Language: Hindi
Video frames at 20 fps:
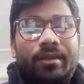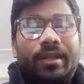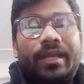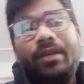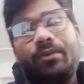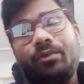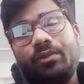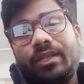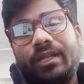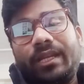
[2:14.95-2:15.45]

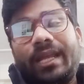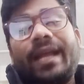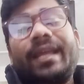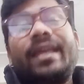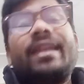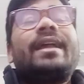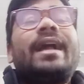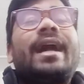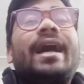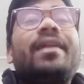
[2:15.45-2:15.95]
नहीं उतरी
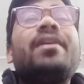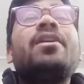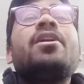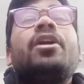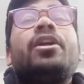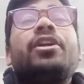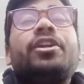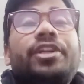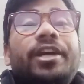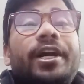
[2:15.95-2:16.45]
आखिरकार
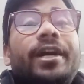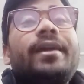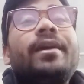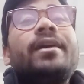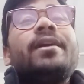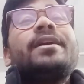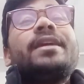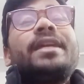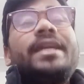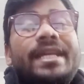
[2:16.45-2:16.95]
डर
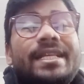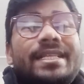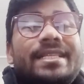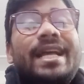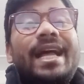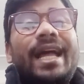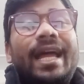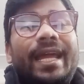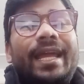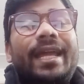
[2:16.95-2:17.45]

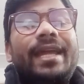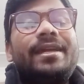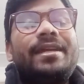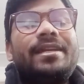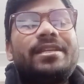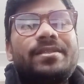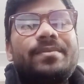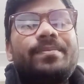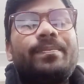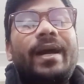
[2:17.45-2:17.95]
किसका है
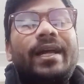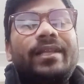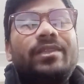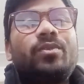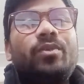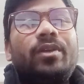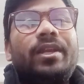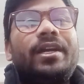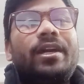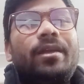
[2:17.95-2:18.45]
इस बात
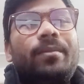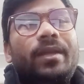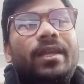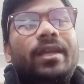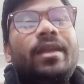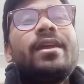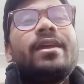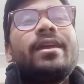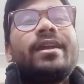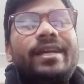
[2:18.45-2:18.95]
को लेकर भी
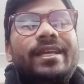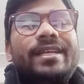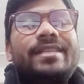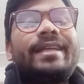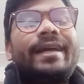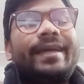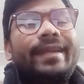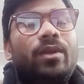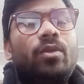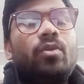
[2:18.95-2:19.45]
कई
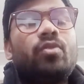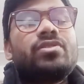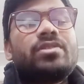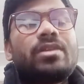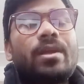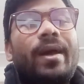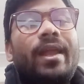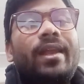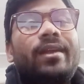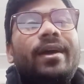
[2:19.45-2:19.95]
सारे लोग
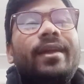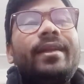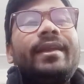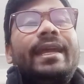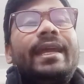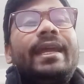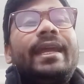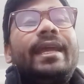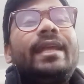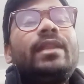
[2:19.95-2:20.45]
सवाल कर
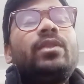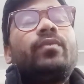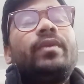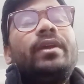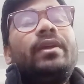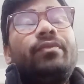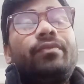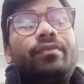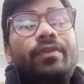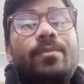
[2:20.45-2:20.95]
रहे हैं तो
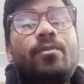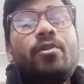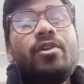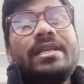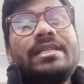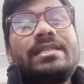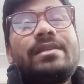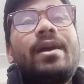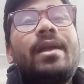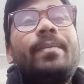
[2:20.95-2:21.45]
वहीं फिल्मों
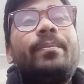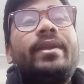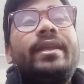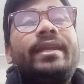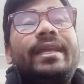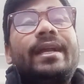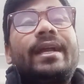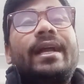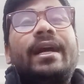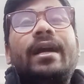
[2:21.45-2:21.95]
के सवाल पर
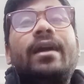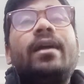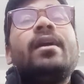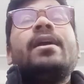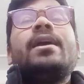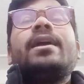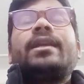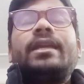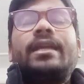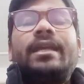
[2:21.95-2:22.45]
यह कहा
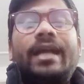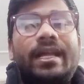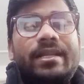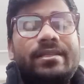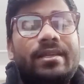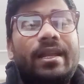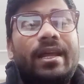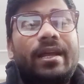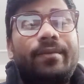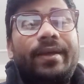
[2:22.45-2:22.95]
कि
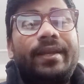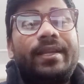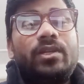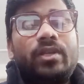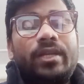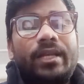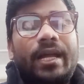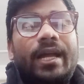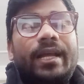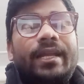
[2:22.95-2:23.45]
काजल राघवानी
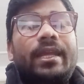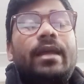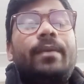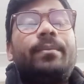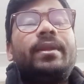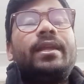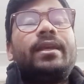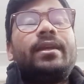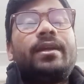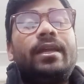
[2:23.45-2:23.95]
ने कहा कि
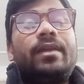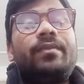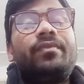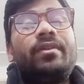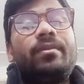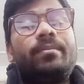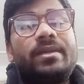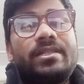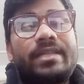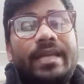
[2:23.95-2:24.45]
हमने कई
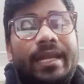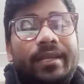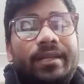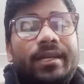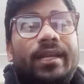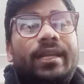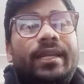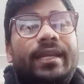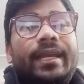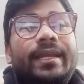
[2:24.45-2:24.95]
फिल्में साइन
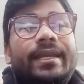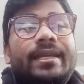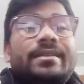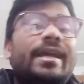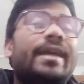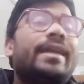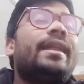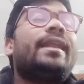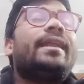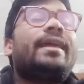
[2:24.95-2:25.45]
कर ली है
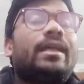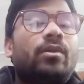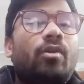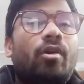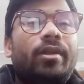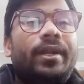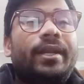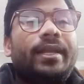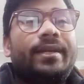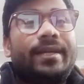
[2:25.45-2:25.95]
खेसारी लाल यादव
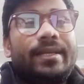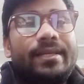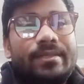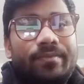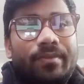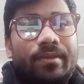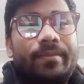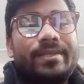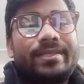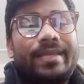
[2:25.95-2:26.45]
ऑलरेडी कई
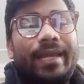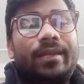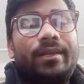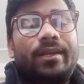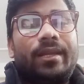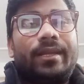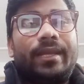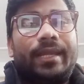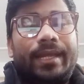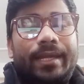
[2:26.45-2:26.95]
फिल्में साइन
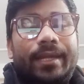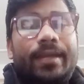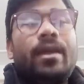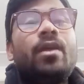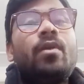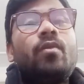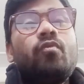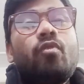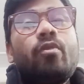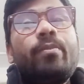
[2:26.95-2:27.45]
कर लिए हैं
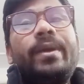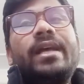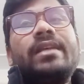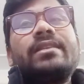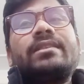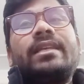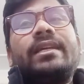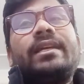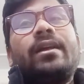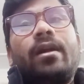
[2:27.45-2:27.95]
वो
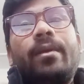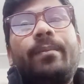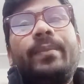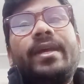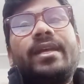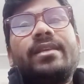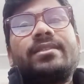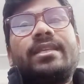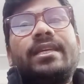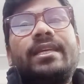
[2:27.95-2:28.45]
व्यस्त हैं हम
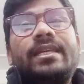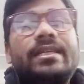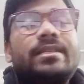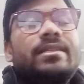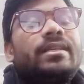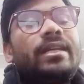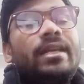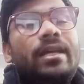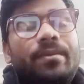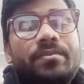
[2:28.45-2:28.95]
व्यस्त हैं
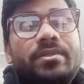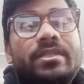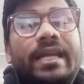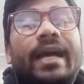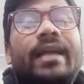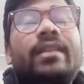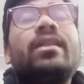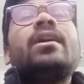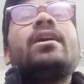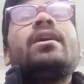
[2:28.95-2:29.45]
इसलिए हम
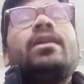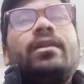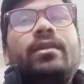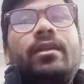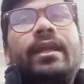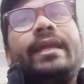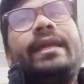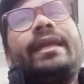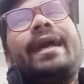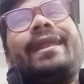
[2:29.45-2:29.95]
साथ
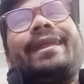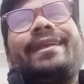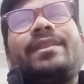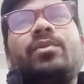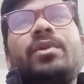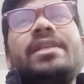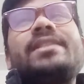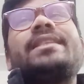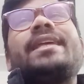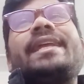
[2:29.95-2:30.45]
नहीं आ रहे हैं
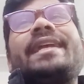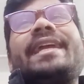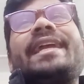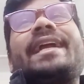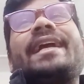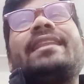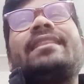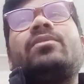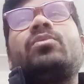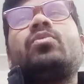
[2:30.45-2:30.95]
तो इस तरीके
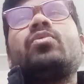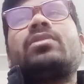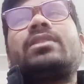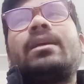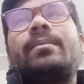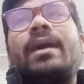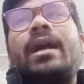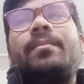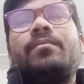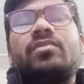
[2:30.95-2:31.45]
का जो
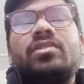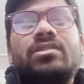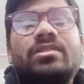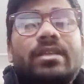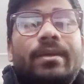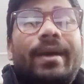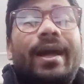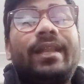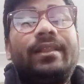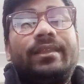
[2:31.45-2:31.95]
तमाम
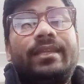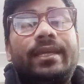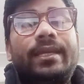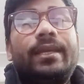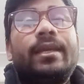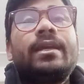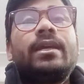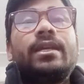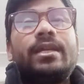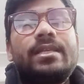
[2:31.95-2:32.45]
सवाल थे
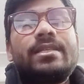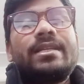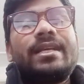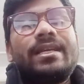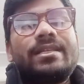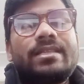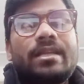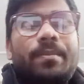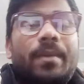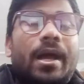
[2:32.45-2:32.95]

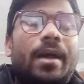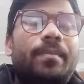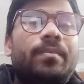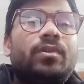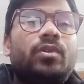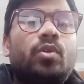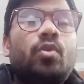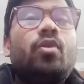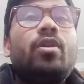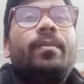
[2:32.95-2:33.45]
इसका जवाब
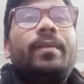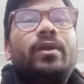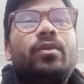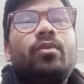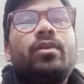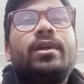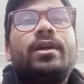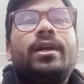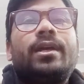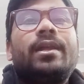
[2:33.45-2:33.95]
टोल
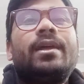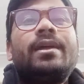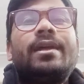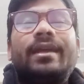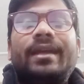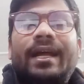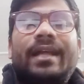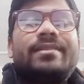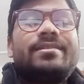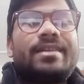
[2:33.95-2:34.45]
मटोल कर
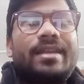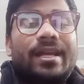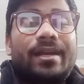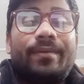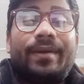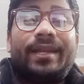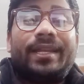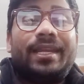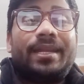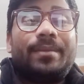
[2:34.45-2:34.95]
काजल
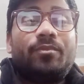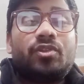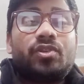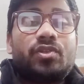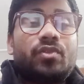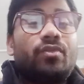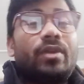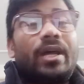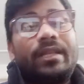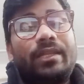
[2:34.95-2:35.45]
राघवानी ने
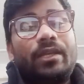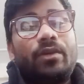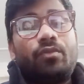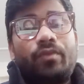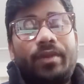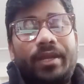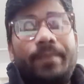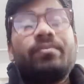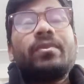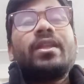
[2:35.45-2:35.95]
मुस्कुराते
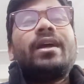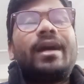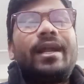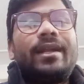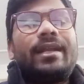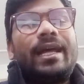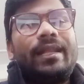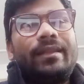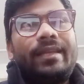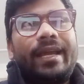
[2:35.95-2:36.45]
हुए
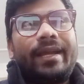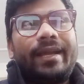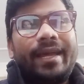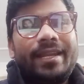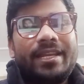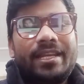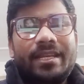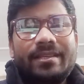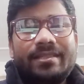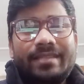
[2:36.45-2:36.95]
हटा दिया
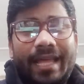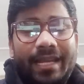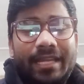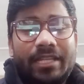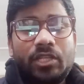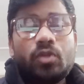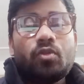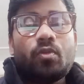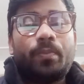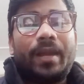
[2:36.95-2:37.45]
खैर इन सारी
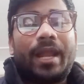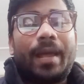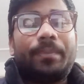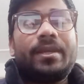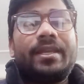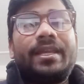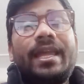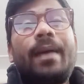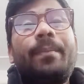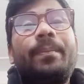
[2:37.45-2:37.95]
चीज़ों पर
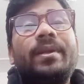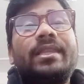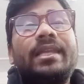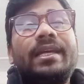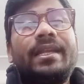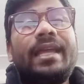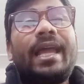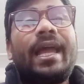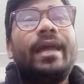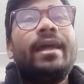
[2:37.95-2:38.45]
आपकी क्या
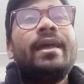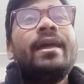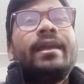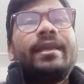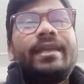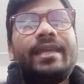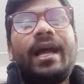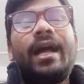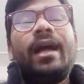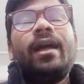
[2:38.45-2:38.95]
प्रतिक्रिया है
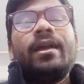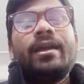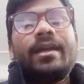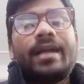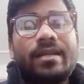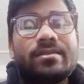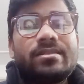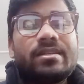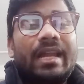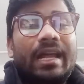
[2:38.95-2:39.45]
क्या
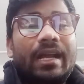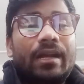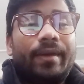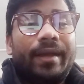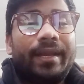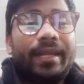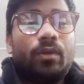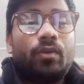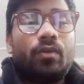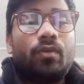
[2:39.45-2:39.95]
काजल
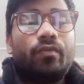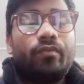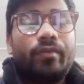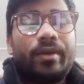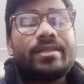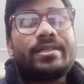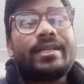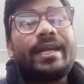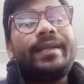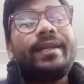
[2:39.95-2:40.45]
राघवानी को
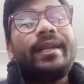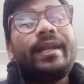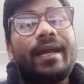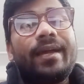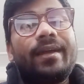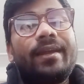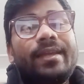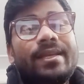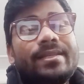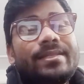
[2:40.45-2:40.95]
वन साइडेड
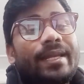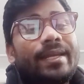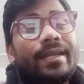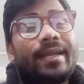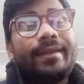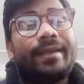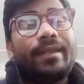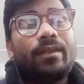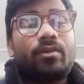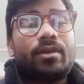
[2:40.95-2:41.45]
आकर खेसारी
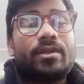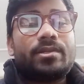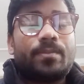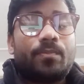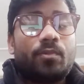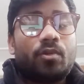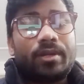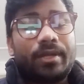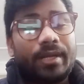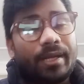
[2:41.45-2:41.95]
लाल यादव का
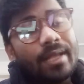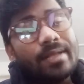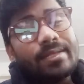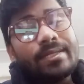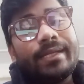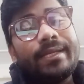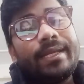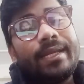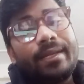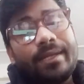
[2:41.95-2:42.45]
सपोर्ट करना
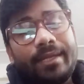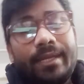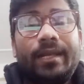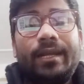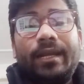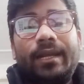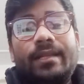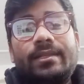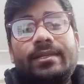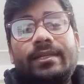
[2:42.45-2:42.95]
चाहिए नहीं
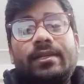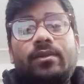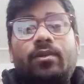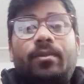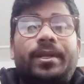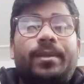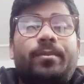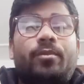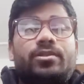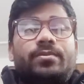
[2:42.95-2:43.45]
करना चाहिए
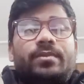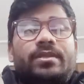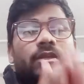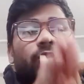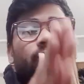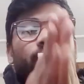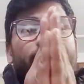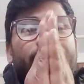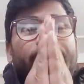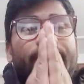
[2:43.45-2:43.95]
कमेंट बॉक्स में
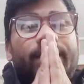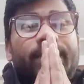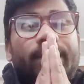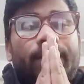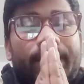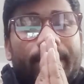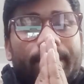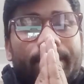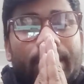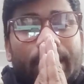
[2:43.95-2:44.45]
जरूर बताइएगा
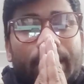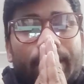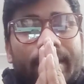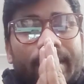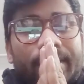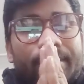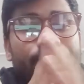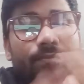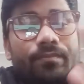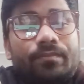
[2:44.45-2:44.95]

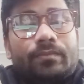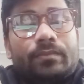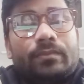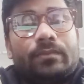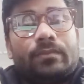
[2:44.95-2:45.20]
धन्यवाद